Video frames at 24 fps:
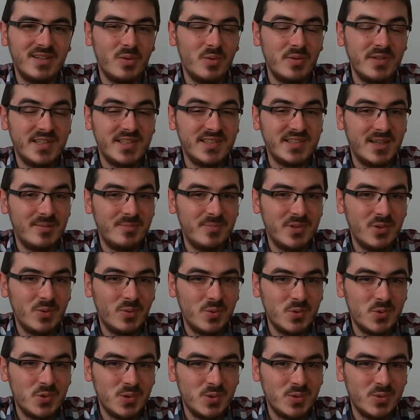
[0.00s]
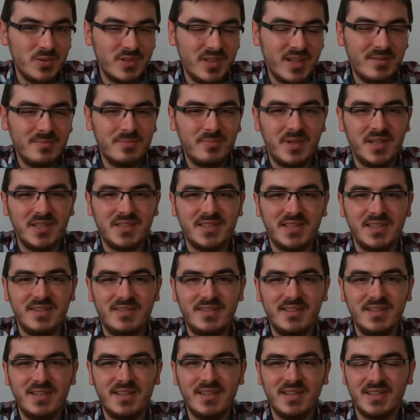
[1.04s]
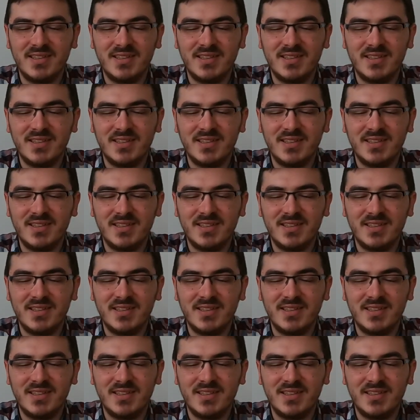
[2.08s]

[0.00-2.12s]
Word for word: o gizemli yolculuğundan bahsettik.